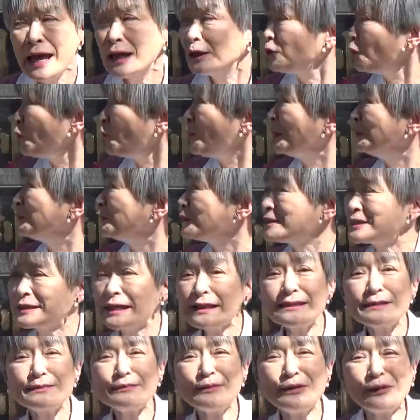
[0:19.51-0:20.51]
今日はあの久
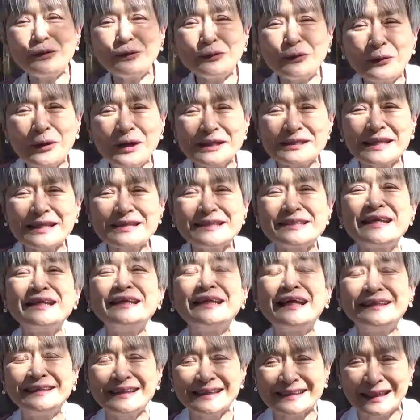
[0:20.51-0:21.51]
しぶりの動画撮影
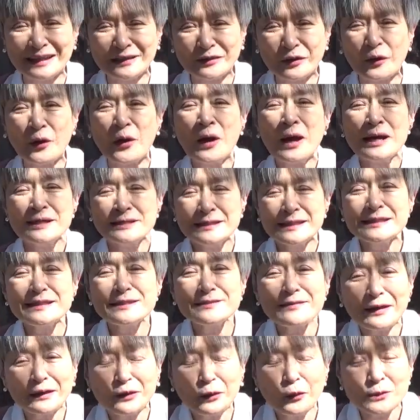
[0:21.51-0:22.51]
なんですけど実
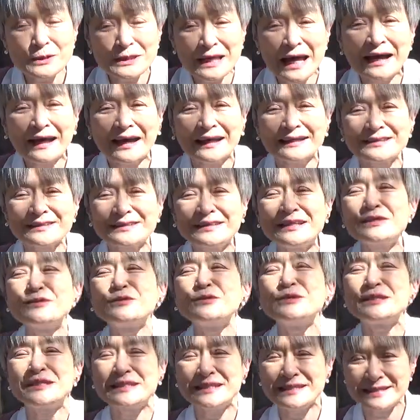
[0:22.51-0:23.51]
は今日3月
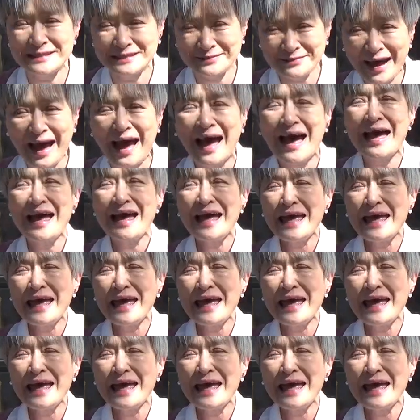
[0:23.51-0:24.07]
27日は、